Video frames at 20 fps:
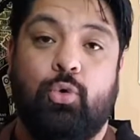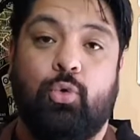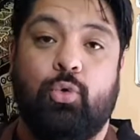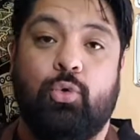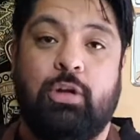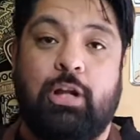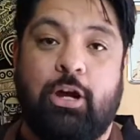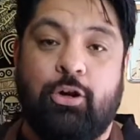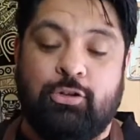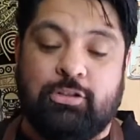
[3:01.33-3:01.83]

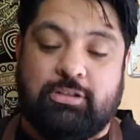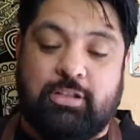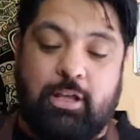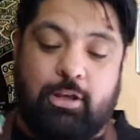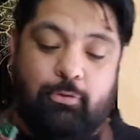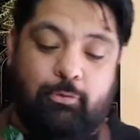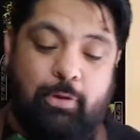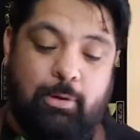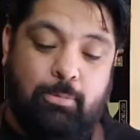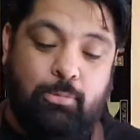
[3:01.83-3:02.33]
Una onza
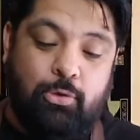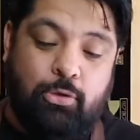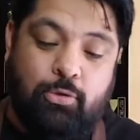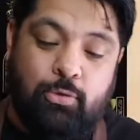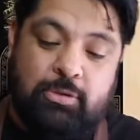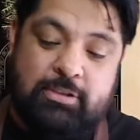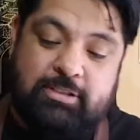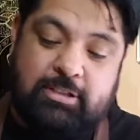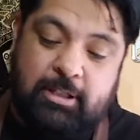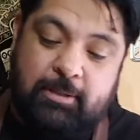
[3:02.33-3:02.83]
de vermut
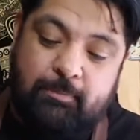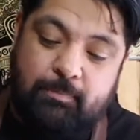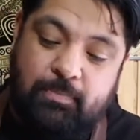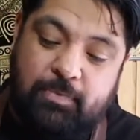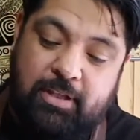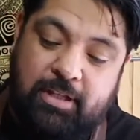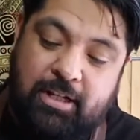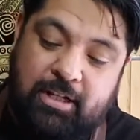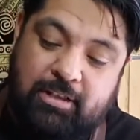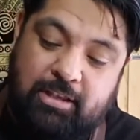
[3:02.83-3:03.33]
dulce
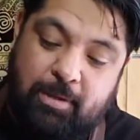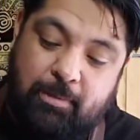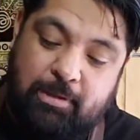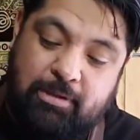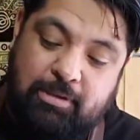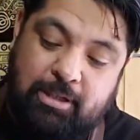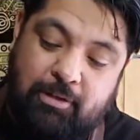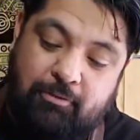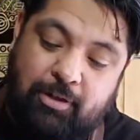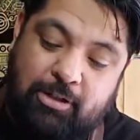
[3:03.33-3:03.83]

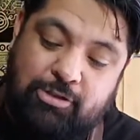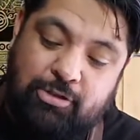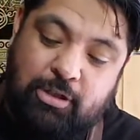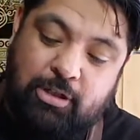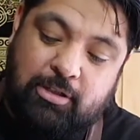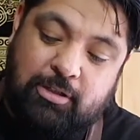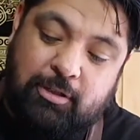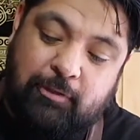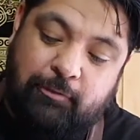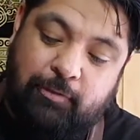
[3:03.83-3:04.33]
directamente al vaso que
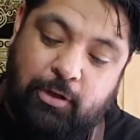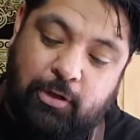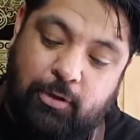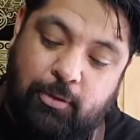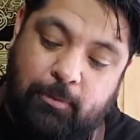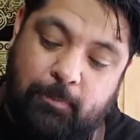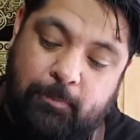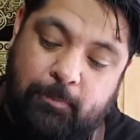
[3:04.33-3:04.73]
esté frío.